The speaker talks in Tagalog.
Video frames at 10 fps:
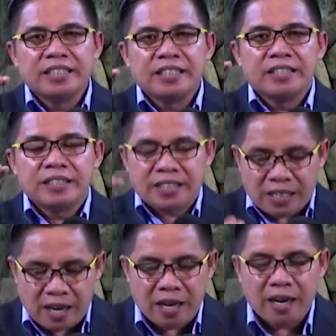
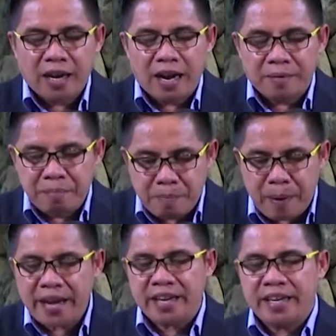sa
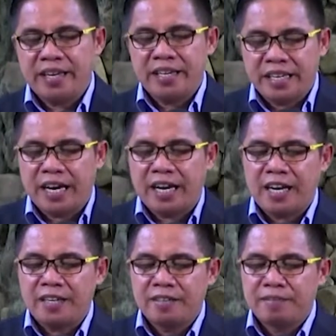babay higala.
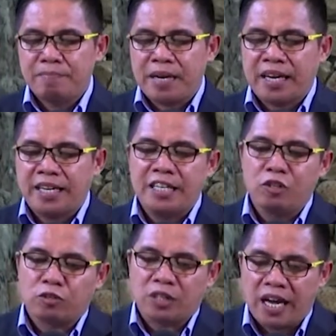
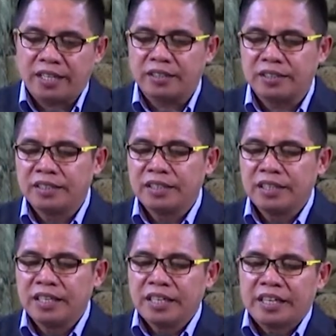Pagkanindot lang
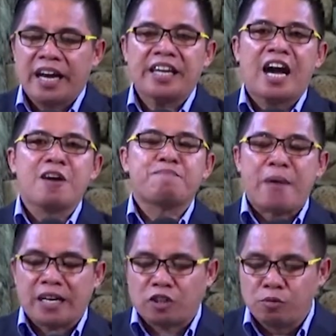kay ang
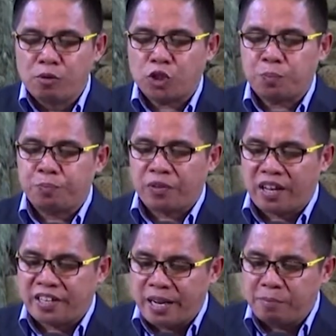pagtubos
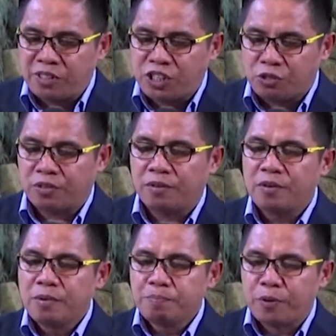redemption
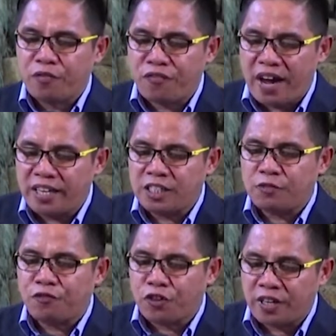provides
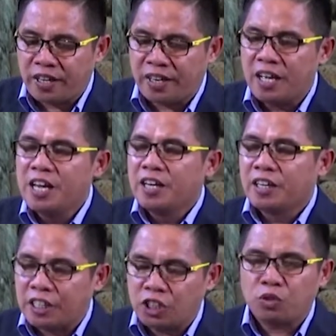for her
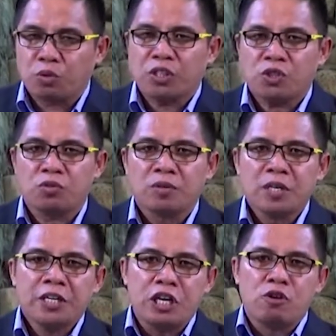restoration.
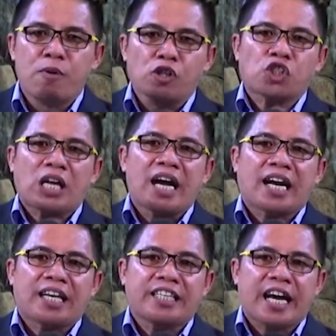Ni ubos ang
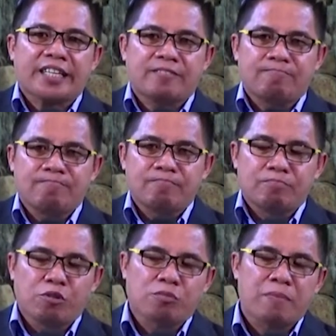kalidad.
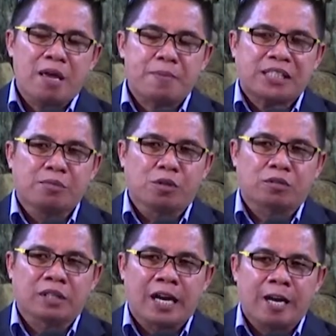but ba ipasabot
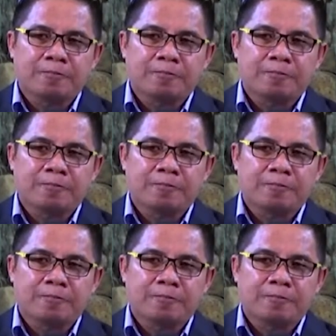nga